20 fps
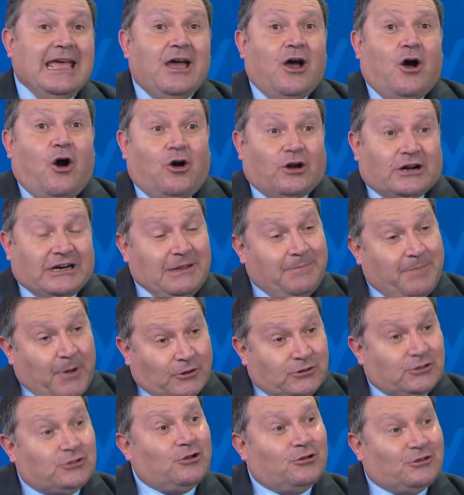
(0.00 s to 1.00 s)
Ho
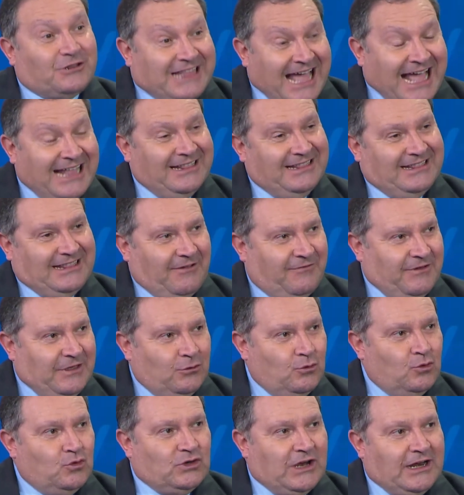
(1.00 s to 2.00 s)
riposto tanta
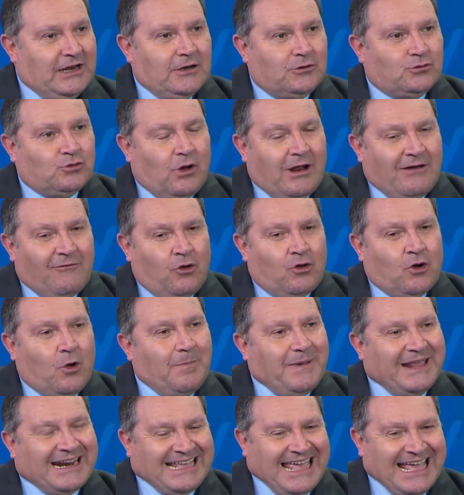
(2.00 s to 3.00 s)
fiducia nel suo lavoro
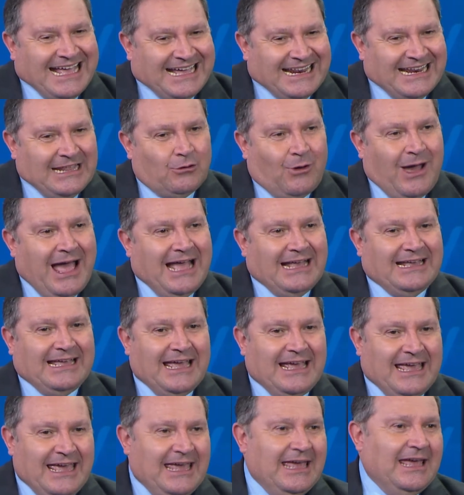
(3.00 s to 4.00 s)
perché credo anche
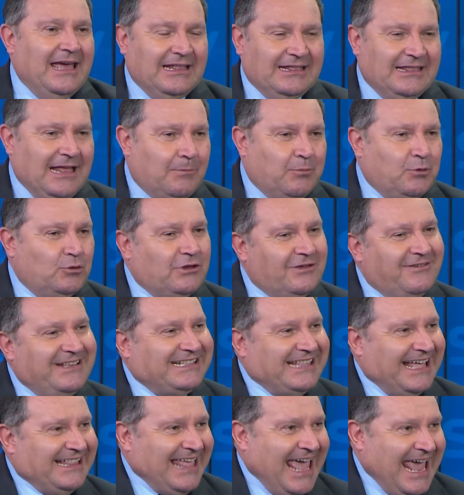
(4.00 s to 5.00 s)
che dal punto di
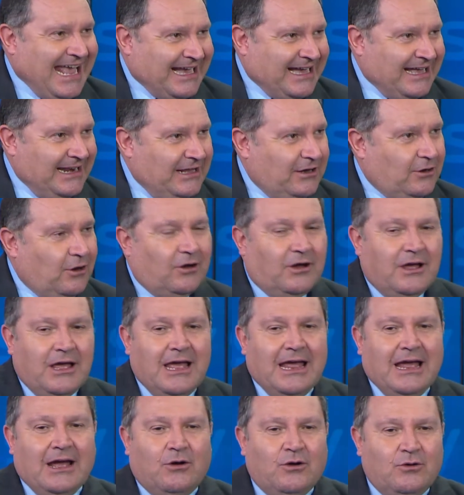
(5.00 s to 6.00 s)
vista tecnico
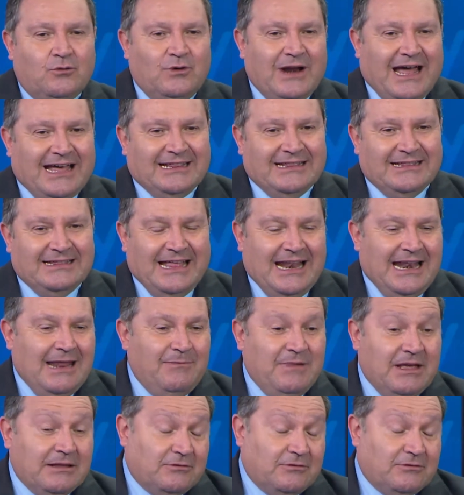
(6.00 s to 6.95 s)
una delle